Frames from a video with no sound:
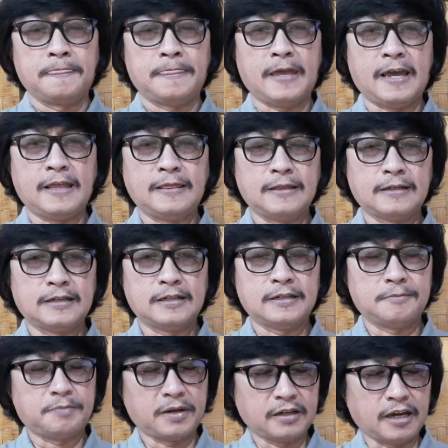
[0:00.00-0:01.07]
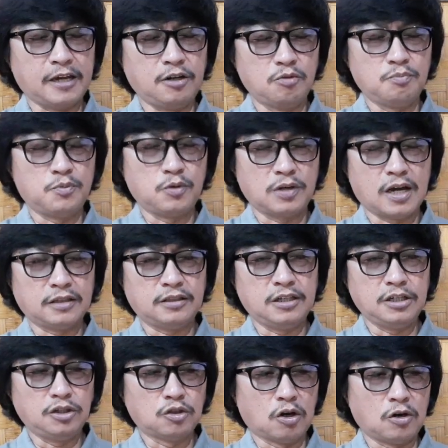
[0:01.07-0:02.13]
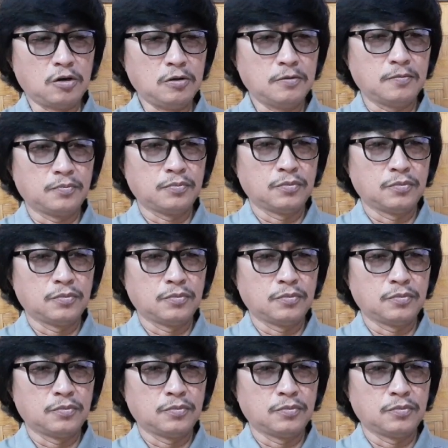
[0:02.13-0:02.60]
Then, uh, pagkainom po natin ito,